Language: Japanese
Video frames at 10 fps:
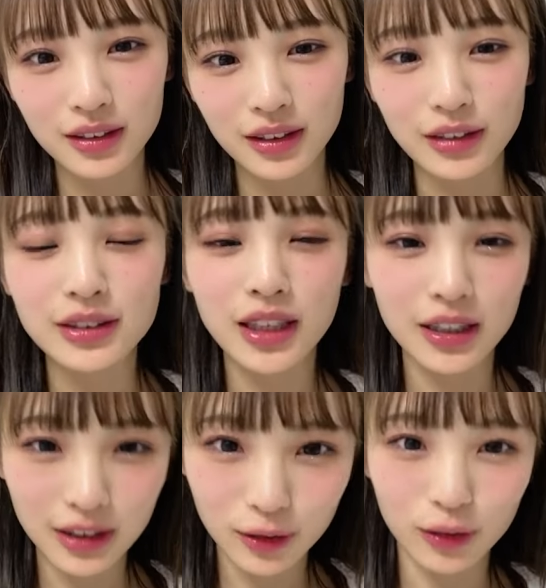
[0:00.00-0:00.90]
たくさ
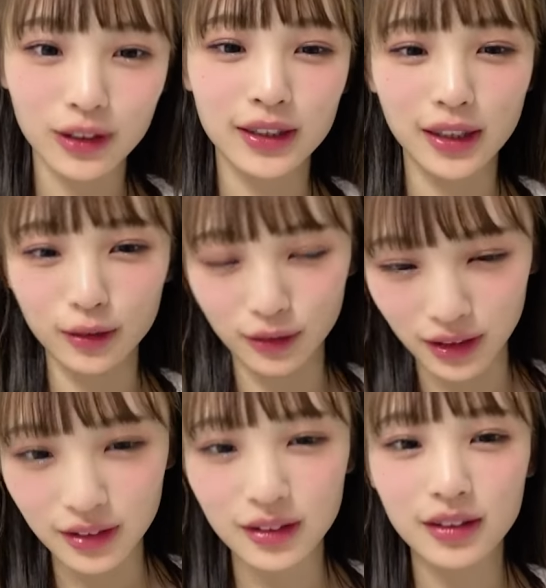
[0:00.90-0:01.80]
ん披露できたの
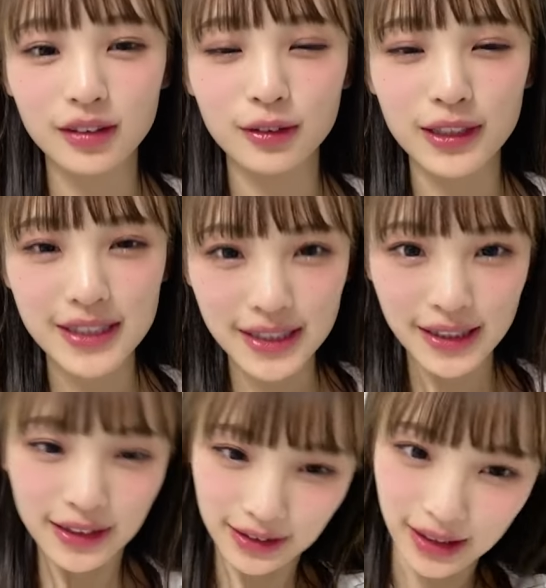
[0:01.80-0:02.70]
で嬉しい
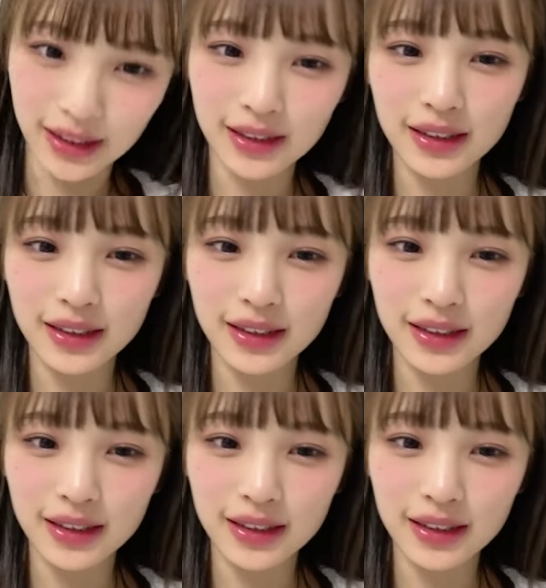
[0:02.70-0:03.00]
ですね